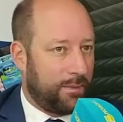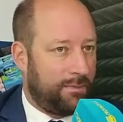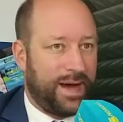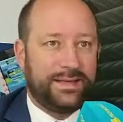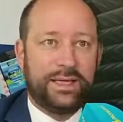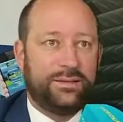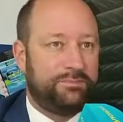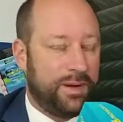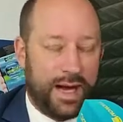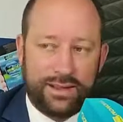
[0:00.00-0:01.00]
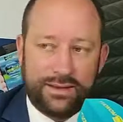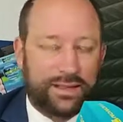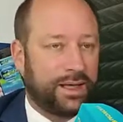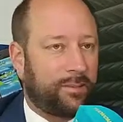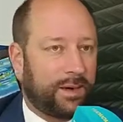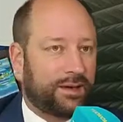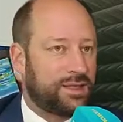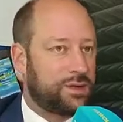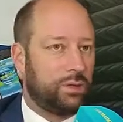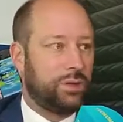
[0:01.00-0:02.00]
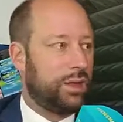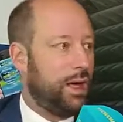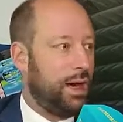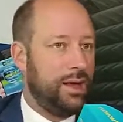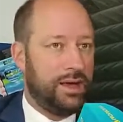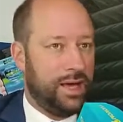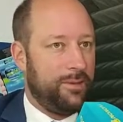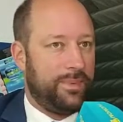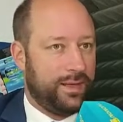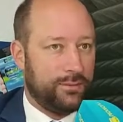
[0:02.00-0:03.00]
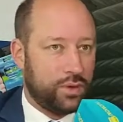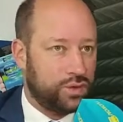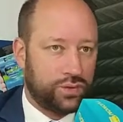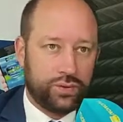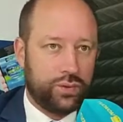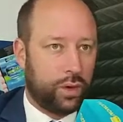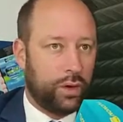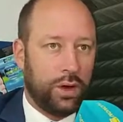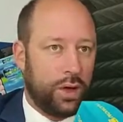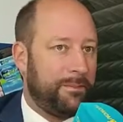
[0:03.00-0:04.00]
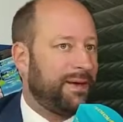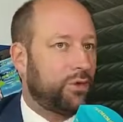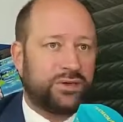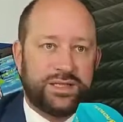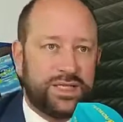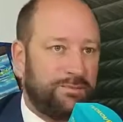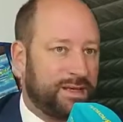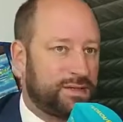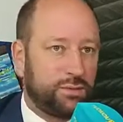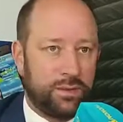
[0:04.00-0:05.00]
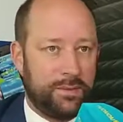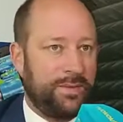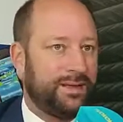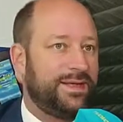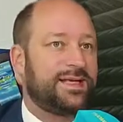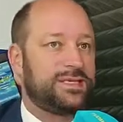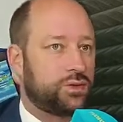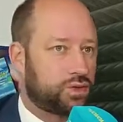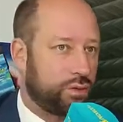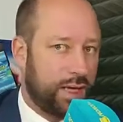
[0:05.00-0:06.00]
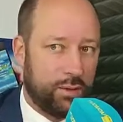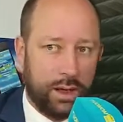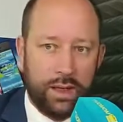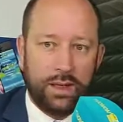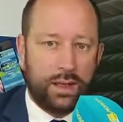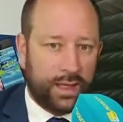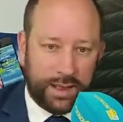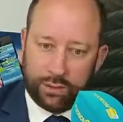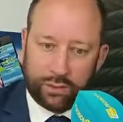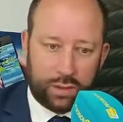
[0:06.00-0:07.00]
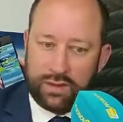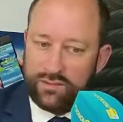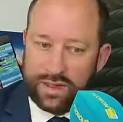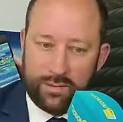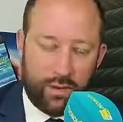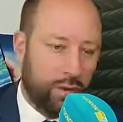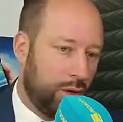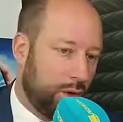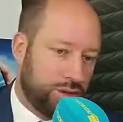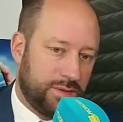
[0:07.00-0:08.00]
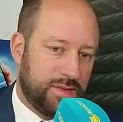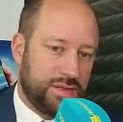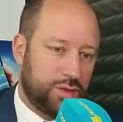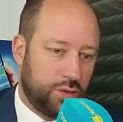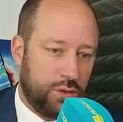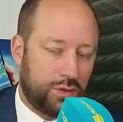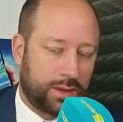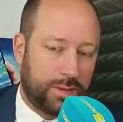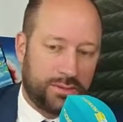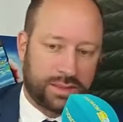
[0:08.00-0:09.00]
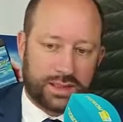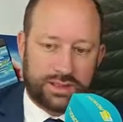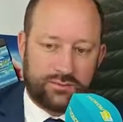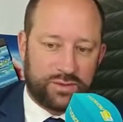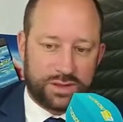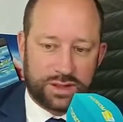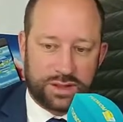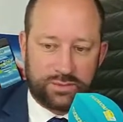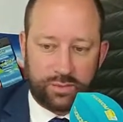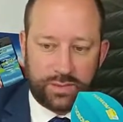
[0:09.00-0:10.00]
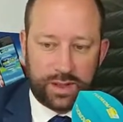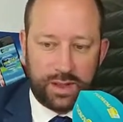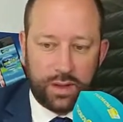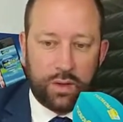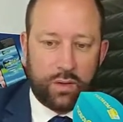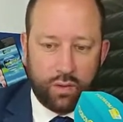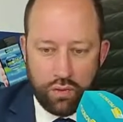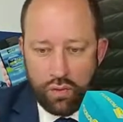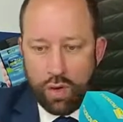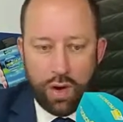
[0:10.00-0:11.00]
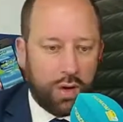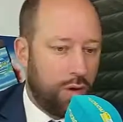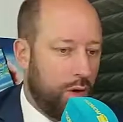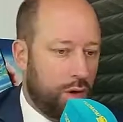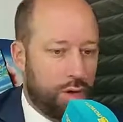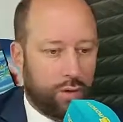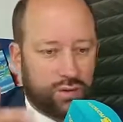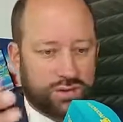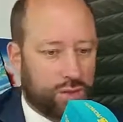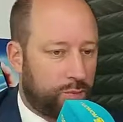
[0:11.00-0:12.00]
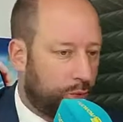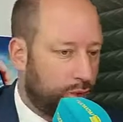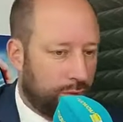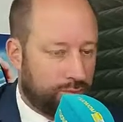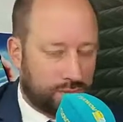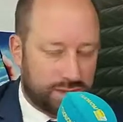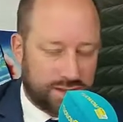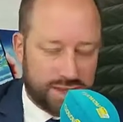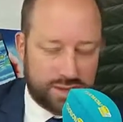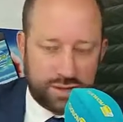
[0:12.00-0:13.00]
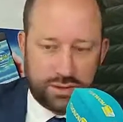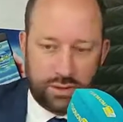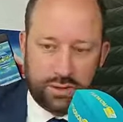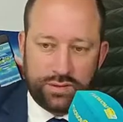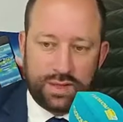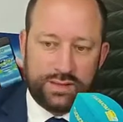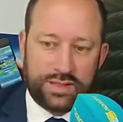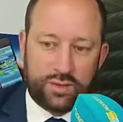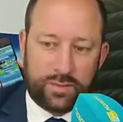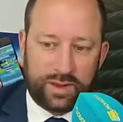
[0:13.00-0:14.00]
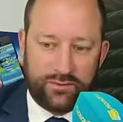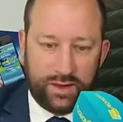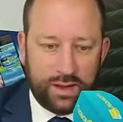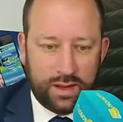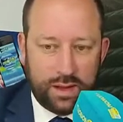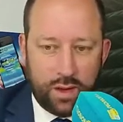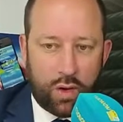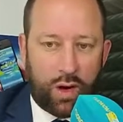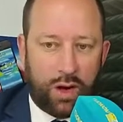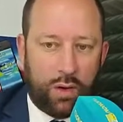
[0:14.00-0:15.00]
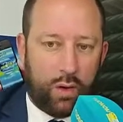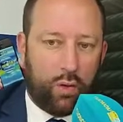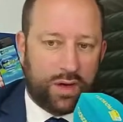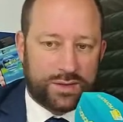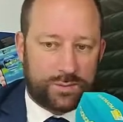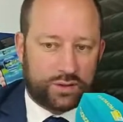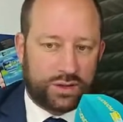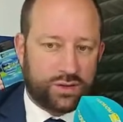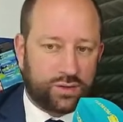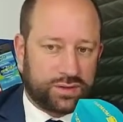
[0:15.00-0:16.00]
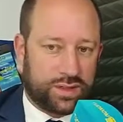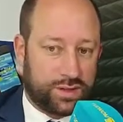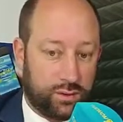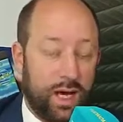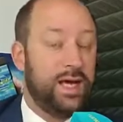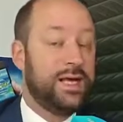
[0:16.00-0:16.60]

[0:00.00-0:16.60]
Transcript: Pas d'interprétation au-delà et pas de mesure, euh, pas d'anticipation et pas d'extension de la loi. Et donc, évidemment, j'imagine que le tribunal administratif, puisqu'il s'agit de pompiers, ou euh, le conseil de prud'homme, s'il s'agit d'agents privés, auront à se pencher sur ces questions-là,